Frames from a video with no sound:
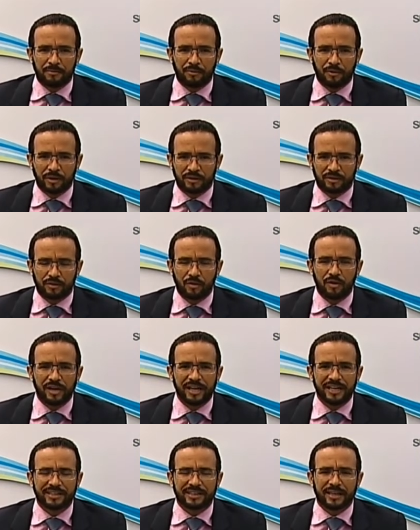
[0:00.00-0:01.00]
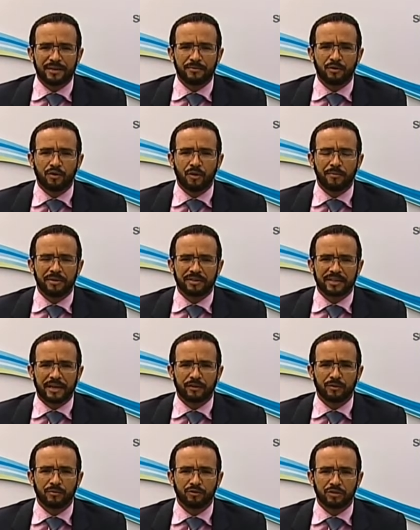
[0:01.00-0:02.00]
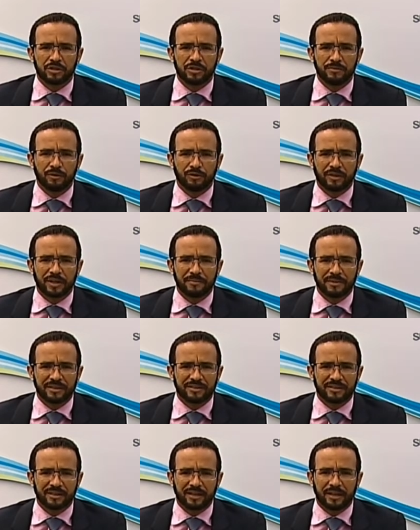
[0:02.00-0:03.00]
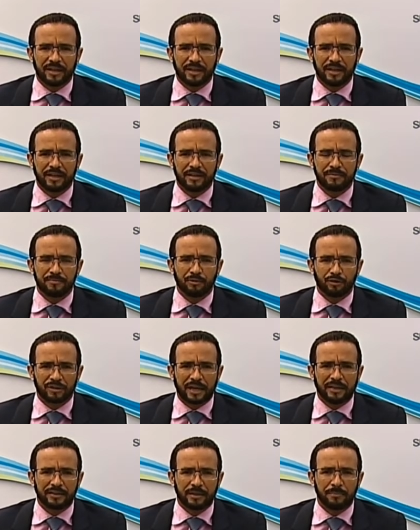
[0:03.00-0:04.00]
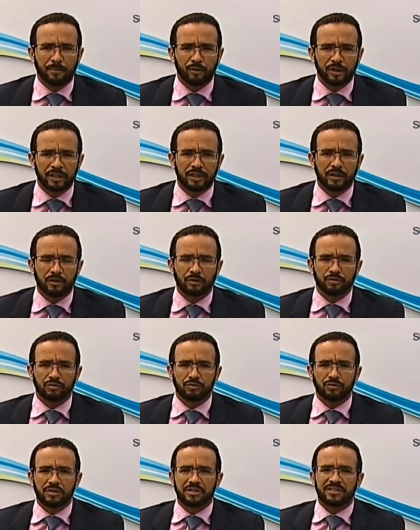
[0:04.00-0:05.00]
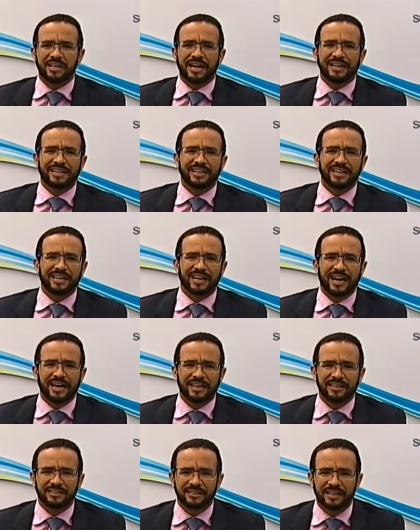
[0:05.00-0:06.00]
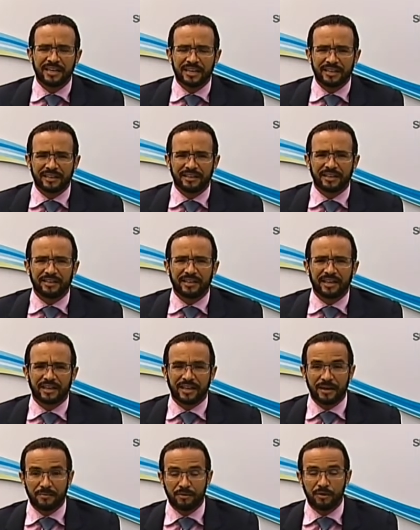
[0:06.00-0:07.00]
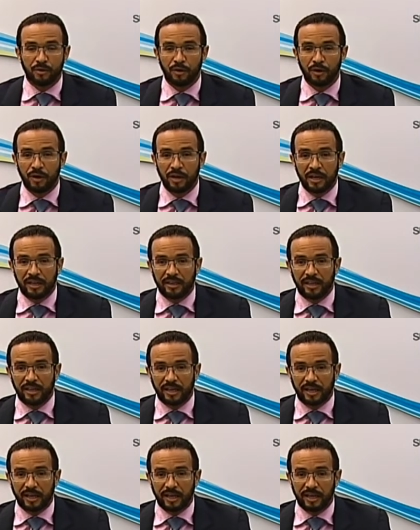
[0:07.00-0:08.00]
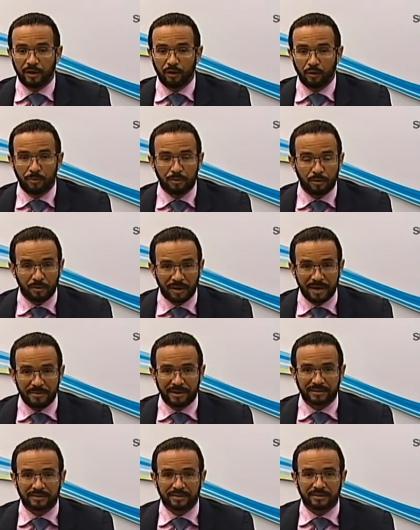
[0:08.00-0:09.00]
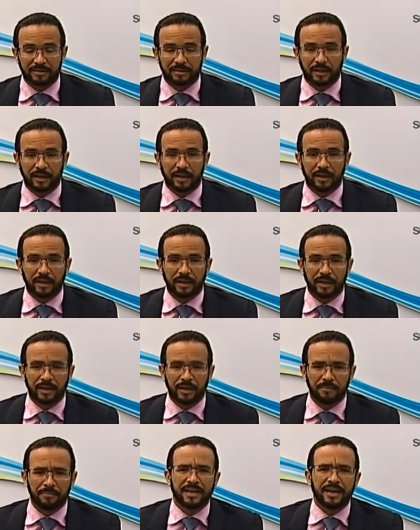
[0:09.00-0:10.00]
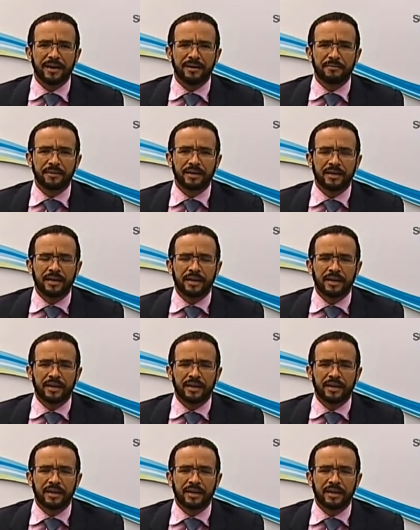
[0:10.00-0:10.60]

Pues con él estaremos conversando muchísimos temas eh, importantes, políticos, judiciales, legales, de este gremio, de los problemas en el PRM